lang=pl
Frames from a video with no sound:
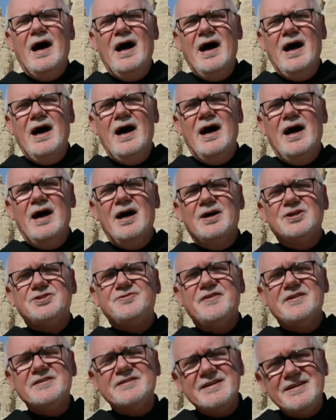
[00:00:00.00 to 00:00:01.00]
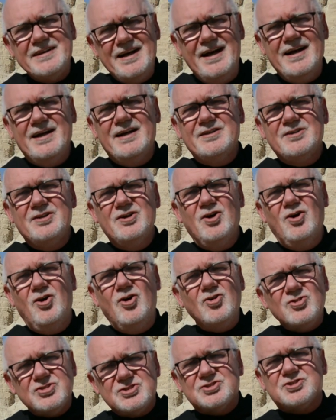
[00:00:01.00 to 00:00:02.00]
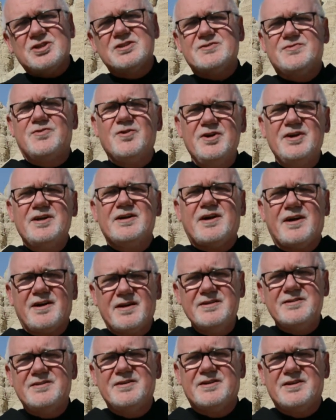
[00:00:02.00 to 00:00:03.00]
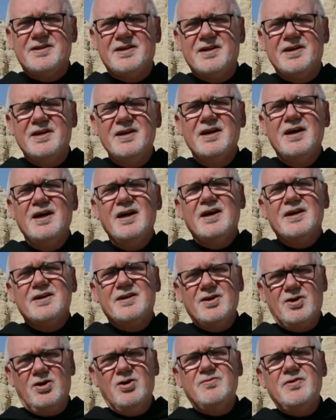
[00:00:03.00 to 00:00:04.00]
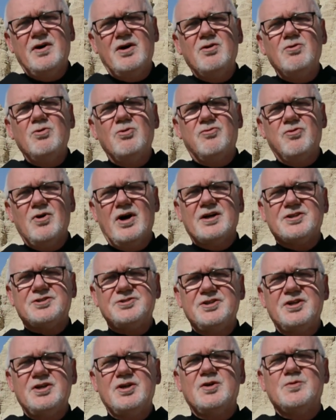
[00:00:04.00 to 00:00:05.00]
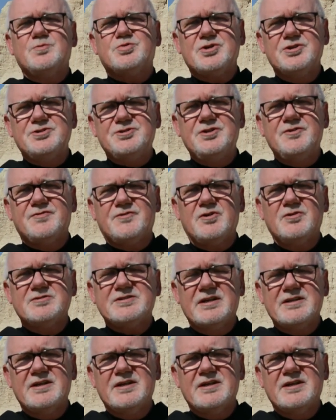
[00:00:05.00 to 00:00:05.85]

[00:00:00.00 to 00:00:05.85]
a święty Jan ostrze swojej krytyki kierował właśnie przeciwko